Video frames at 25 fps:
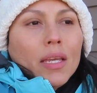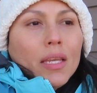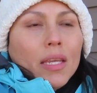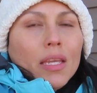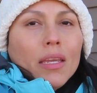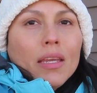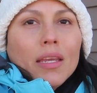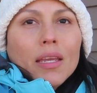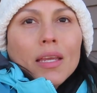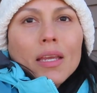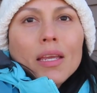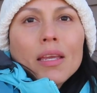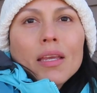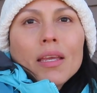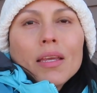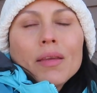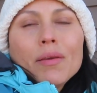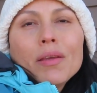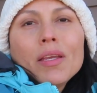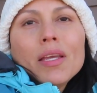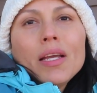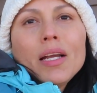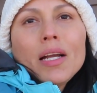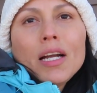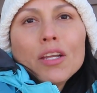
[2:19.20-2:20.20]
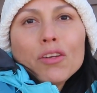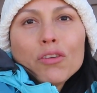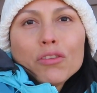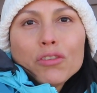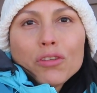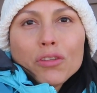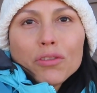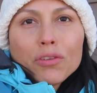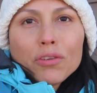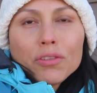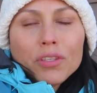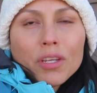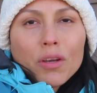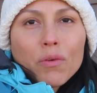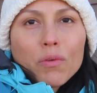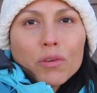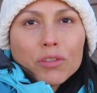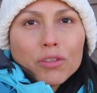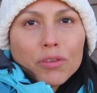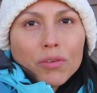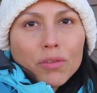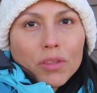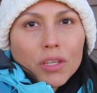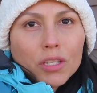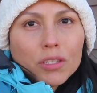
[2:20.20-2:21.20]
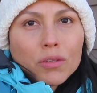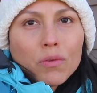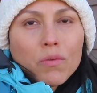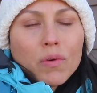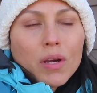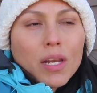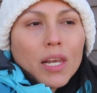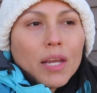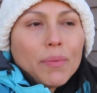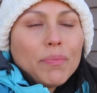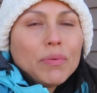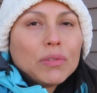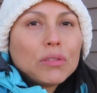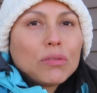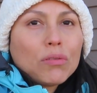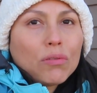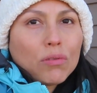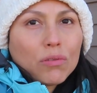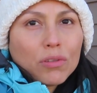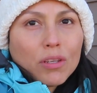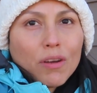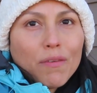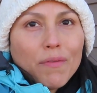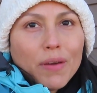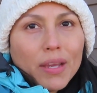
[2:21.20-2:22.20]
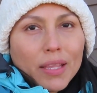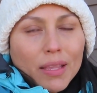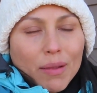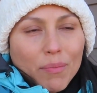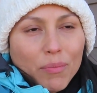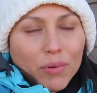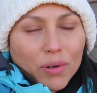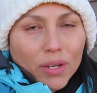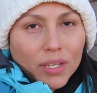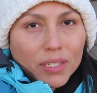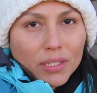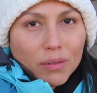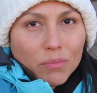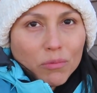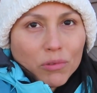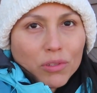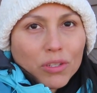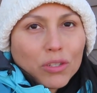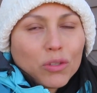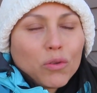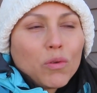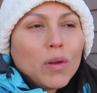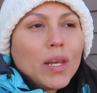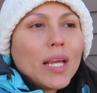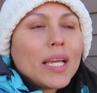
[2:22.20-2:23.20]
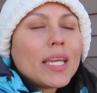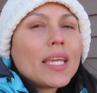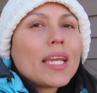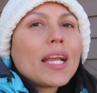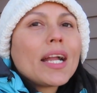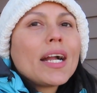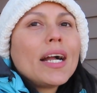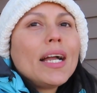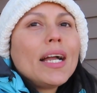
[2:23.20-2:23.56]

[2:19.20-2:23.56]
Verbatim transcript: Y a nosotros en cuestión de escuela, pues no nos afecta porque hacemos escuela aquí en